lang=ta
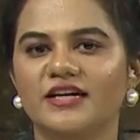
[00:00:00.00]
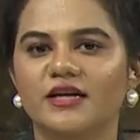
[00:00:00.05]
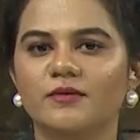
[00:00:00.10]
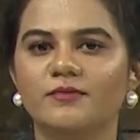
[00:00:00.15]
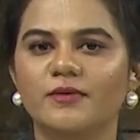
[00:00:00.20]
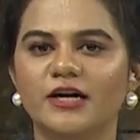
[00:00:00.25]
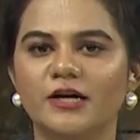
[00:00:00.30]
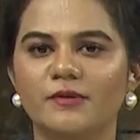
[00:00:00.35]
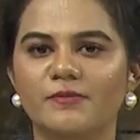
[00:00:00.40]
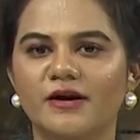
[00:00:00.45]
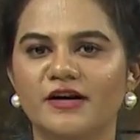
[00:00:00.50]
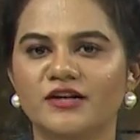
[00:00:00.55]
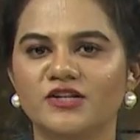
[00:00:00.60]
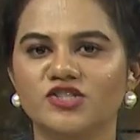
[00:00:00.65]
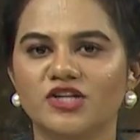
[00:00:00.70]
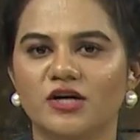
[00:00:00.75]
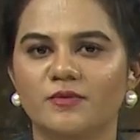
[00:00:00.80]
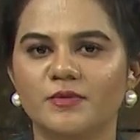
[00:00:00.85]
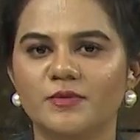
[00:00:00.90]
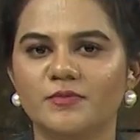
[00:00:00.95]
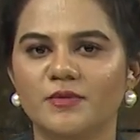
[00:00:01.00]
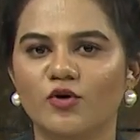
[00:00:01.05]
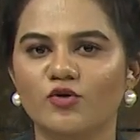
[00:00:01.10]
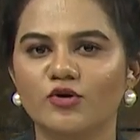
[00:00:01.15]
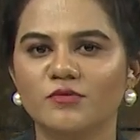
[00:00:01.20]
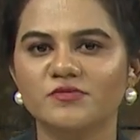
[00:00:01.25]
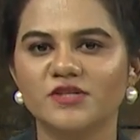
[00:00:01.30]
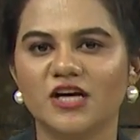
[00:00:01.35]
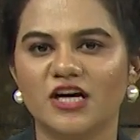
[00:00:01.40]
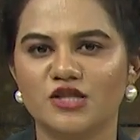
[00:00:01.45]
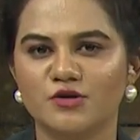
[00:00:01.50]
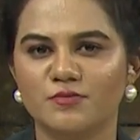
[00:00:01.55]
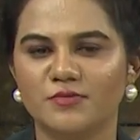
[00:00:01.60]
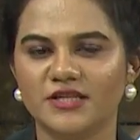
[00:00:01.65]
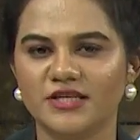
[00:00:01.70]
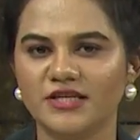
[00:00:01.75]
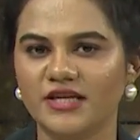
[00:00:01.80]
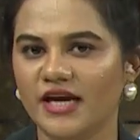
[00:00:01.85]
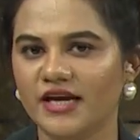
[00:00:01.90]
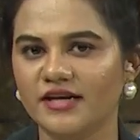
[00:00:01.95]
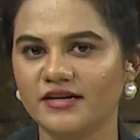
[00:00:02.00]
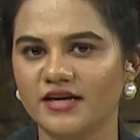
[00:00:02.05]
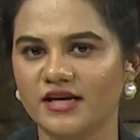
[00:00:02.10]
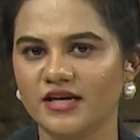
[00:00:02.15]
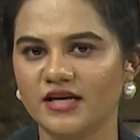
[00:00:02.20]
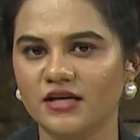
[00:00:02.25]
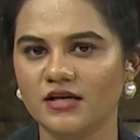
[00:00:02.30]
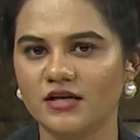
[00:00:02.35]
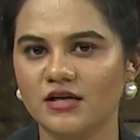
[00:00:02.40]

எடப்பாடி பழனிசாமி மௌனம் சாதிப்பது ஏன் என